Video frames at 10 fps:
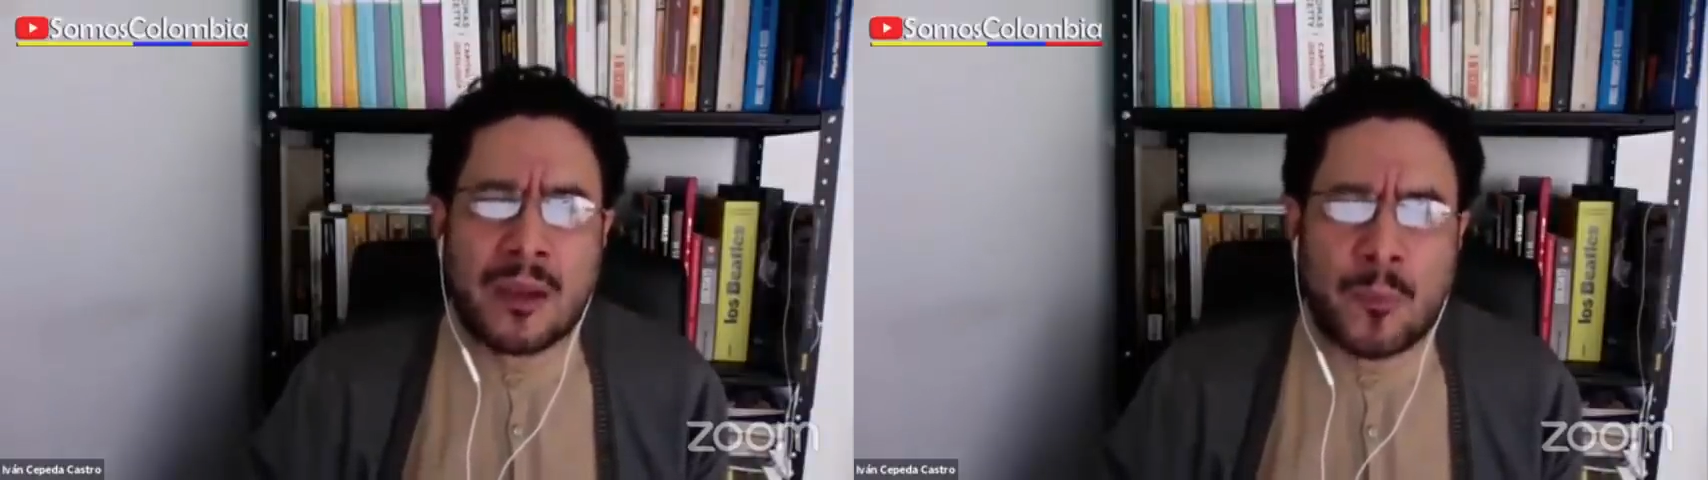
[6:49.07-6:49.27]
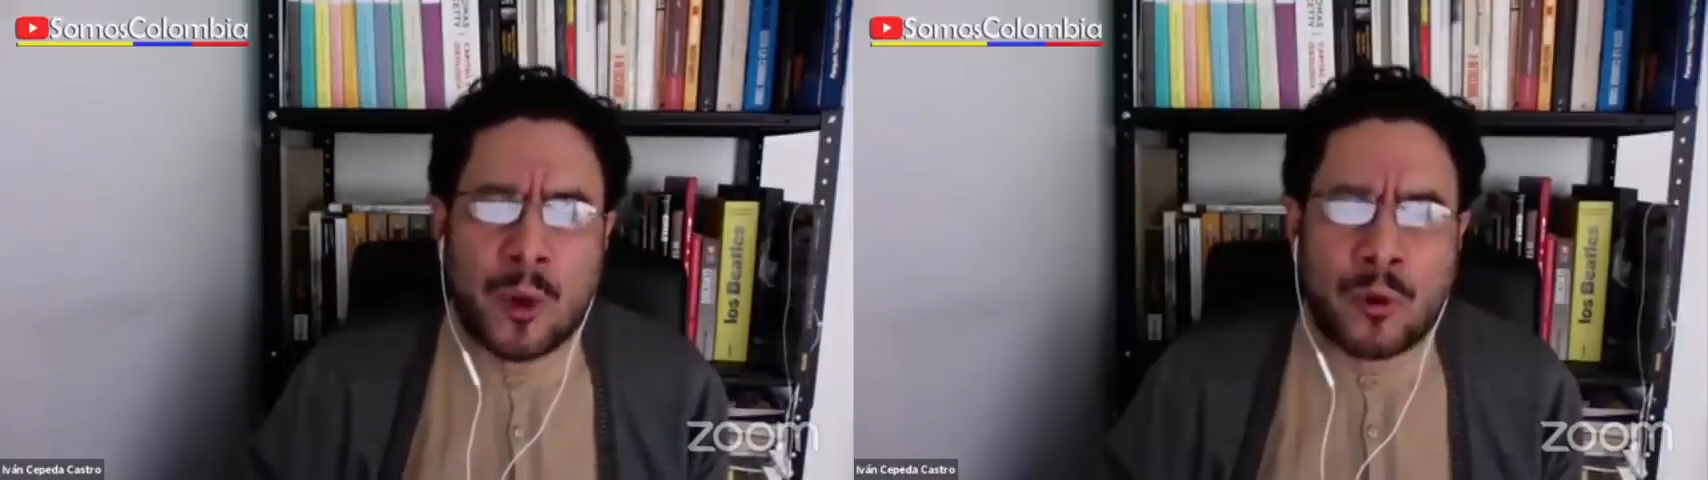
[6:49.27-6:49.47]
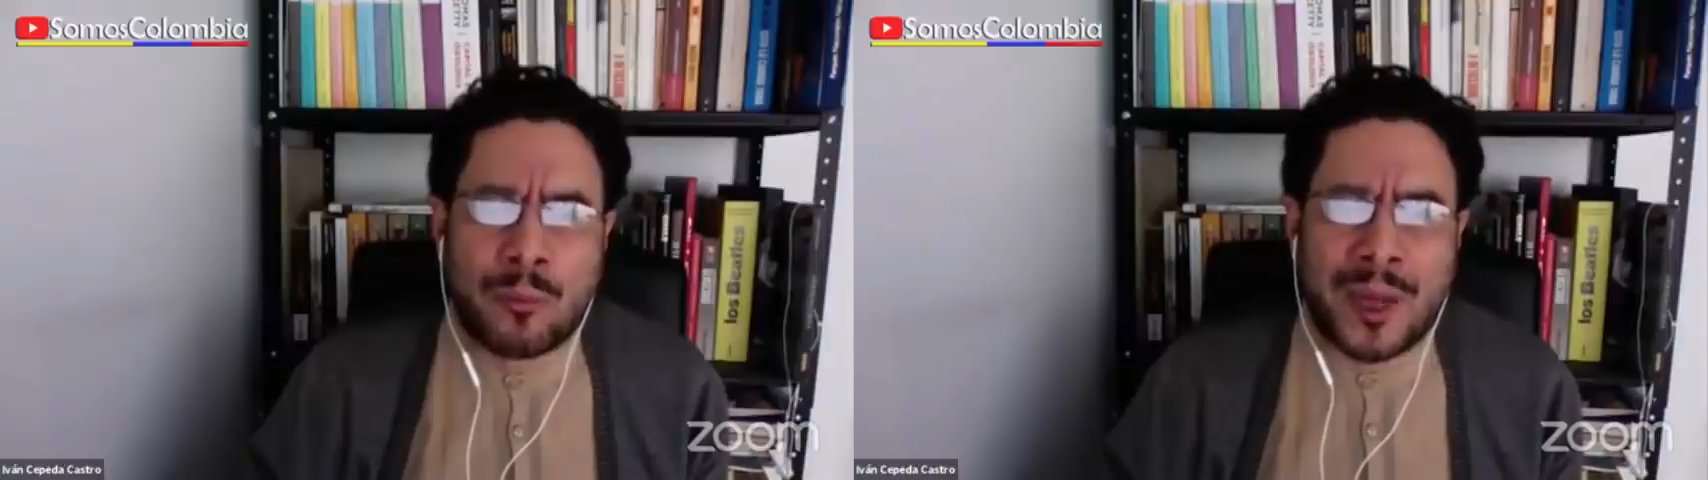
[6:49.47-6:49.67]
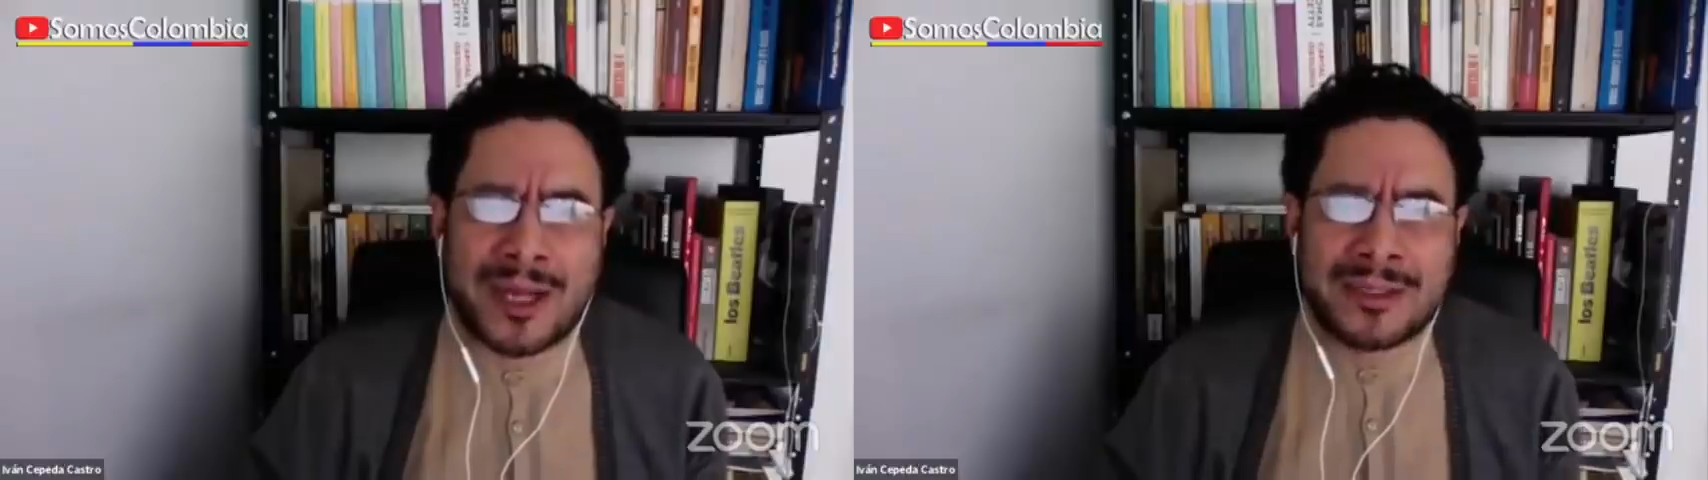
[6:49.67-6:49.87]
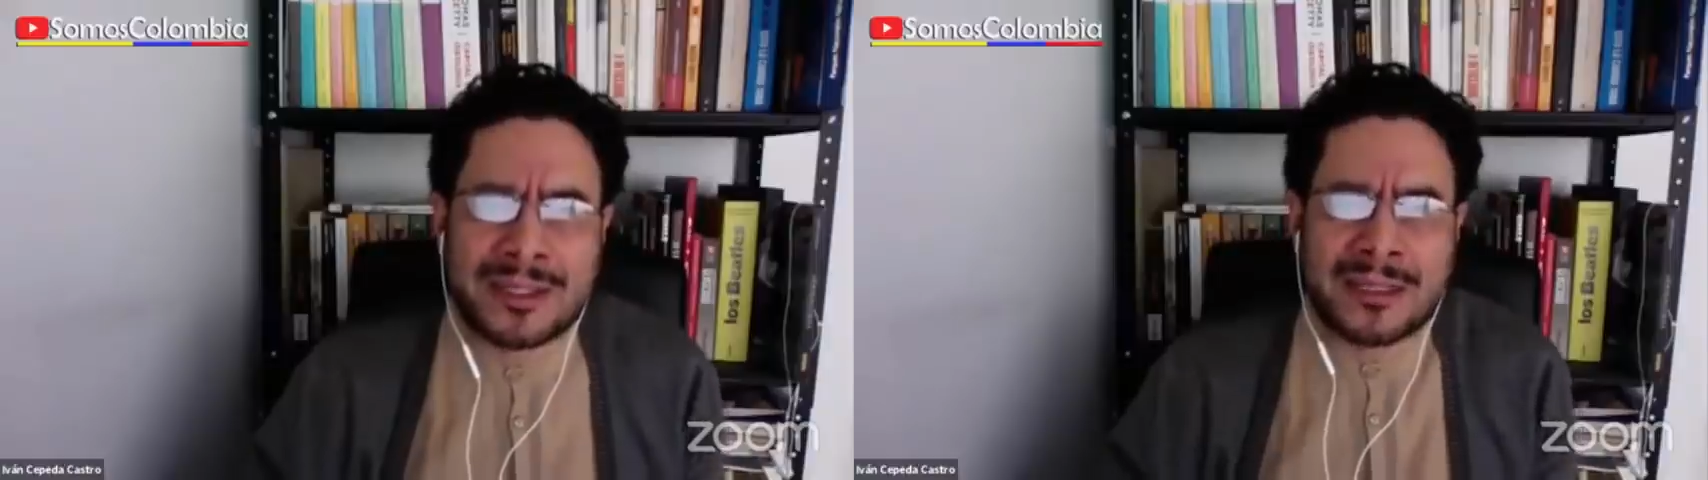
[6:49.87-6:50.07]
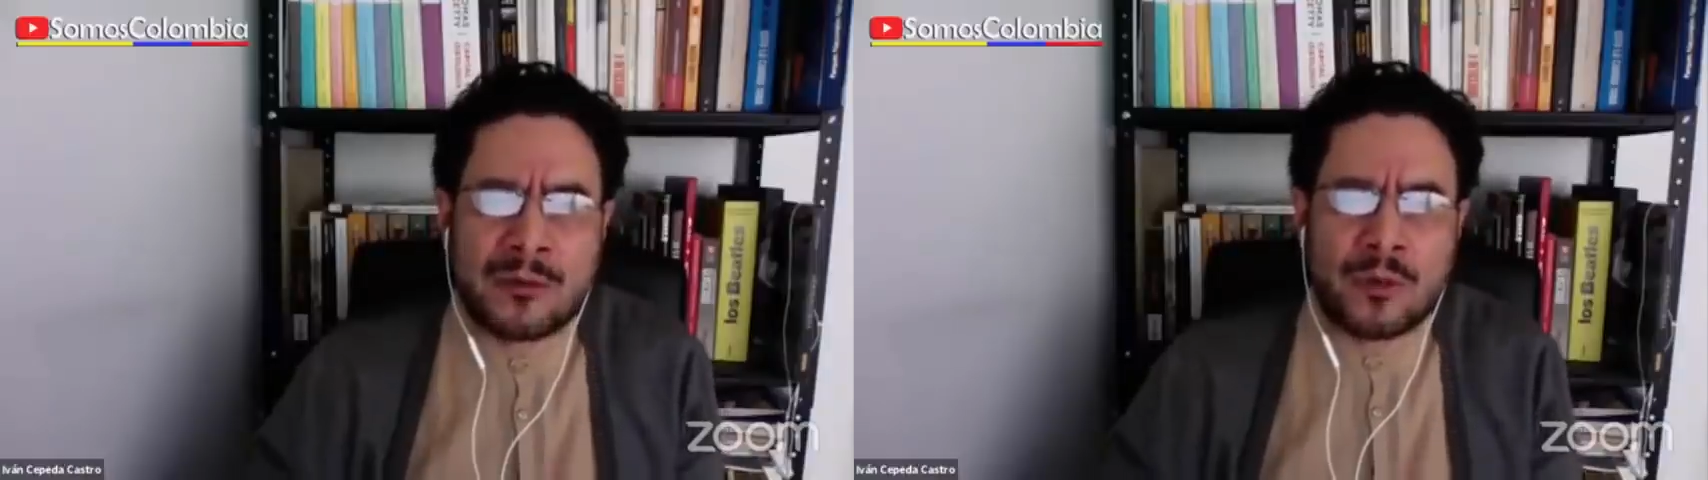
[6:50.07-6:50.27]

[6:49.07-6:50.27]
por parte de